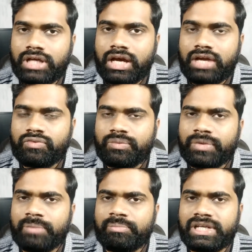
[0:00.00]
अगर वो
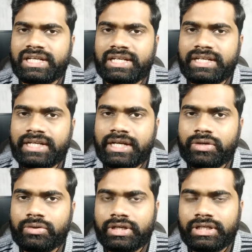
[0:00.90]
कम्प्लीटली डेड
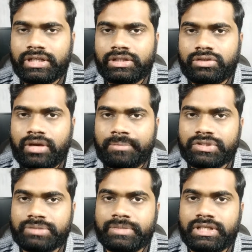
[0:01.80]
हो गई है तो आप
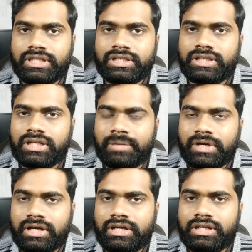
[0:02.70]
उसमें
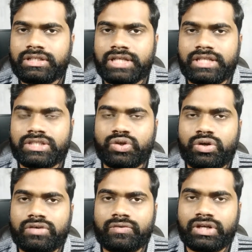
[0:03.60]
नमक यानी
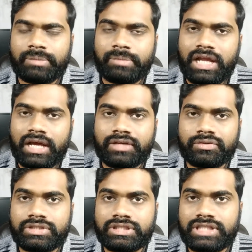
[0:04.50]
सॉल्ट वाटर मिला के
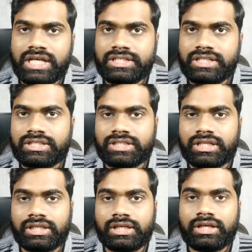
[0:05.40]
उससे चार्ज कर
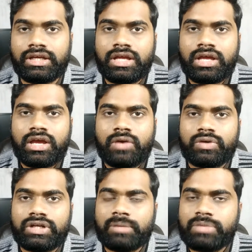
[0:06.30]
सकते हैं
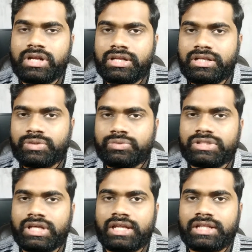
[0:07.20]
वो टेम्प्रेरी
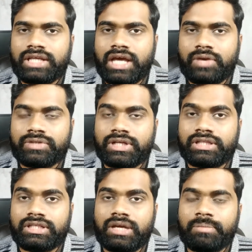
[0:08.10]
यूज़ के लिए तैयार हो
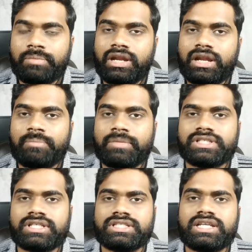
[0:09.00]
जाती है पर लंबा
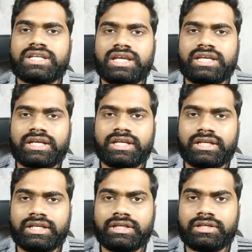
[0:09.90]
सस्टेन नहीं करेगी